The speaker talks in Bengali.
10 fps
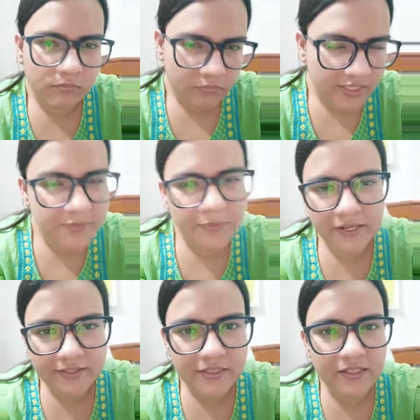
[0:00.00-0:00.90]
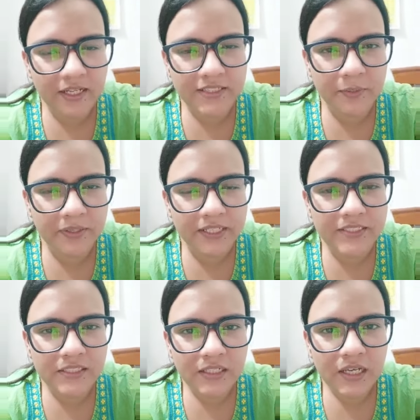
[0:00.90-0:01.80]
এসবিআই রেজাল্ট আজকে
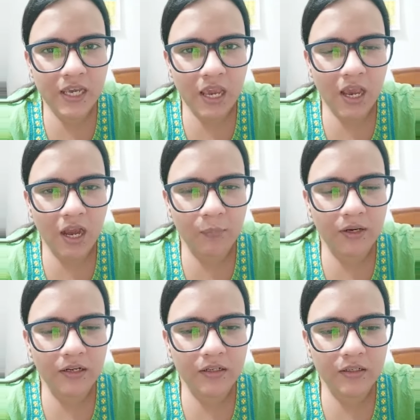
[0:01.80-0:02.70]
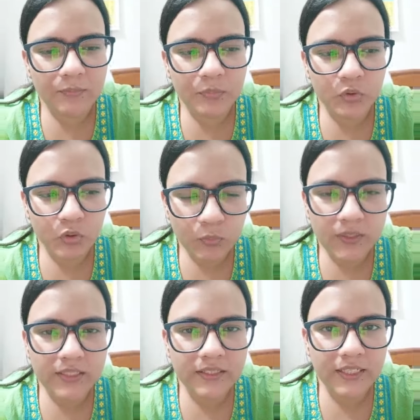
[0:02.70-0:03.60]
বেরিয়েছে আমার প্রথম
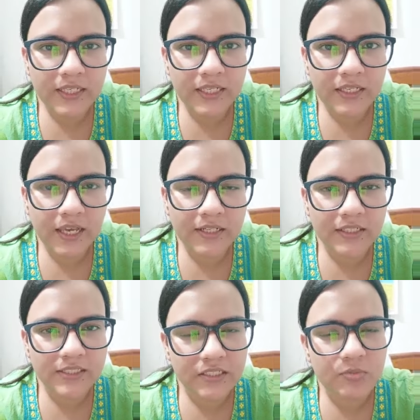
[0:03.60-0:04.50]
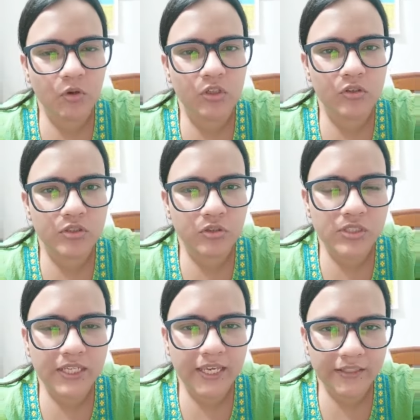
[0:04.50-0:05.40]
দিন থেকে একটা জিনিস মনে হয়েছিল
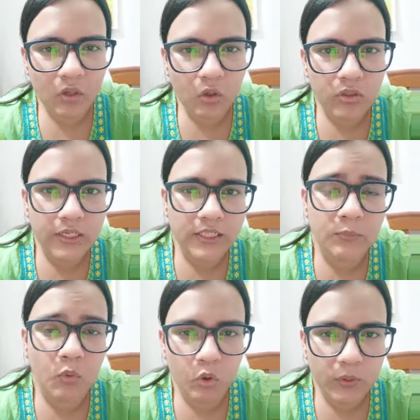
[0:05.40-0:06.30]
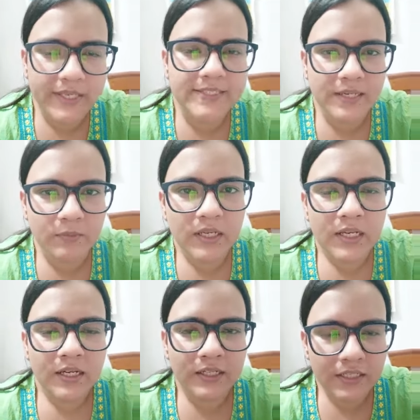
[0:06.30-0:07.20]
যে এই ধরনের একটা বড় এক্সাম
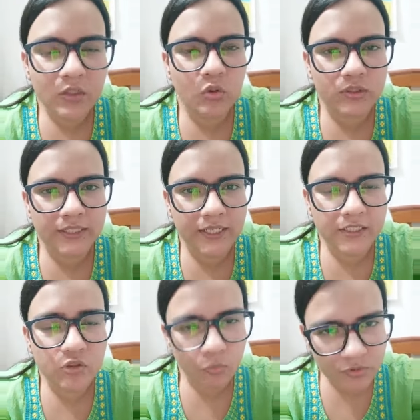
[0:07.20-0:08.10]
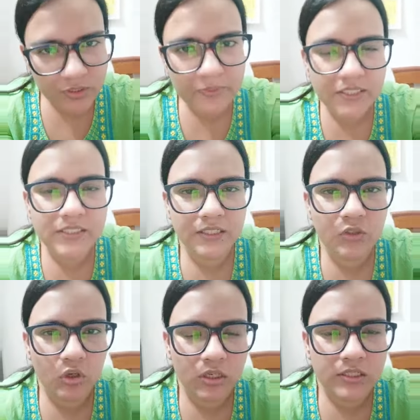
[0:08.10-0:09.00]
ক্লিয়ার করতে গেলে সবচেয়ে বেশি যেটা
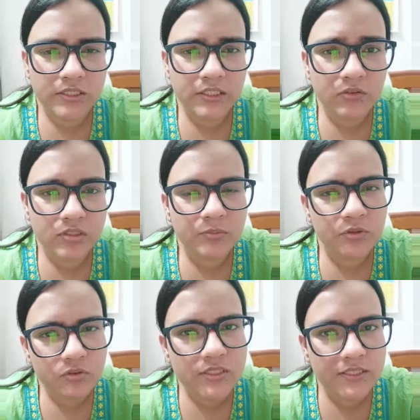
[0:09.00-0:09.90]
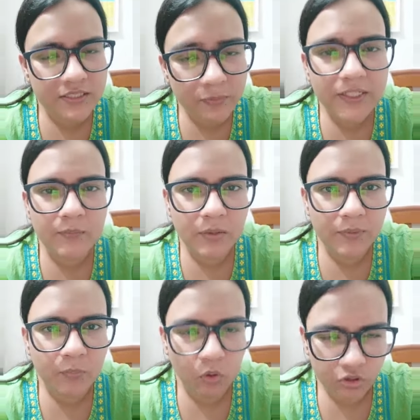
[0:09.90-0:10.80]
দরকার সেটা হচ্ছে ভীষণ সিস্টেমেটিকভাবে
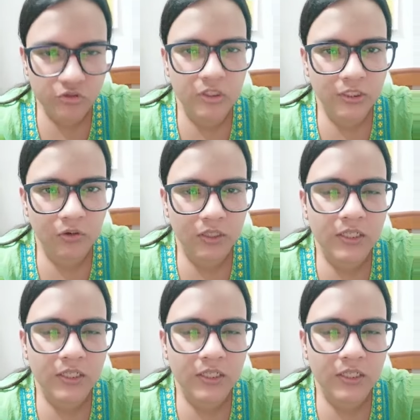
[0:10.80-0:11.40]
পড়াশোনাটা করা